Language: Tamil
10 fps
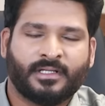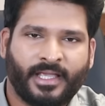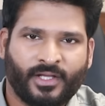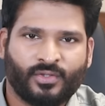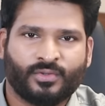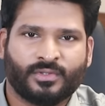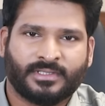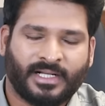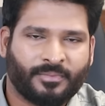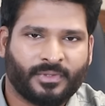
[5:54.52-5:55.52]
கேது
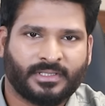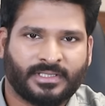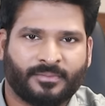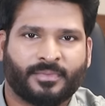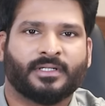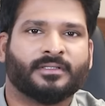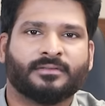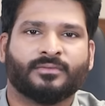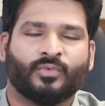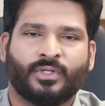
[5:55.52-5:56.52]
சாப்பிட்ற சாப்பாடு
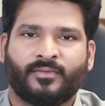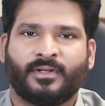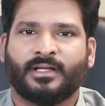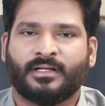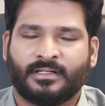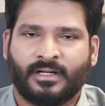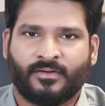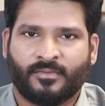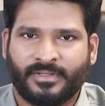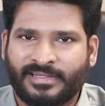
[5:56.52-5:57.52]
உணவில்
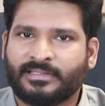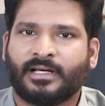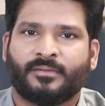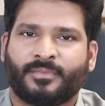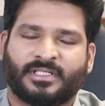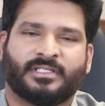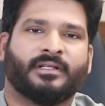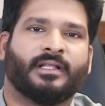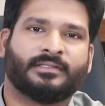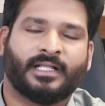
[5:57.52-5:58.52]
கவனம் இருந்தால் பிரச்சனை
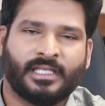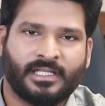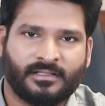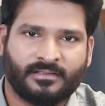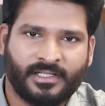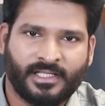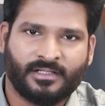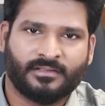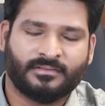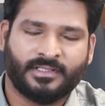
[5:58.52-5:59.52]
இல்லை தண்ணி நீர்
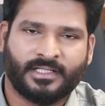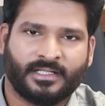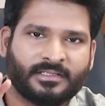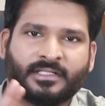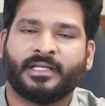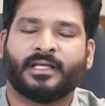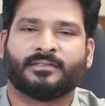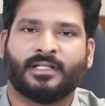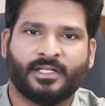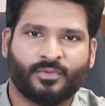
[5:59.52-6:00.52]
நீர் அருந்துறீங்க
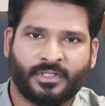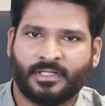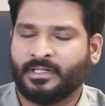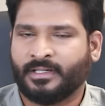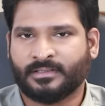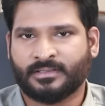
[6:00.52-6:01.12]
தண்ணி குடிக்கிறீங்க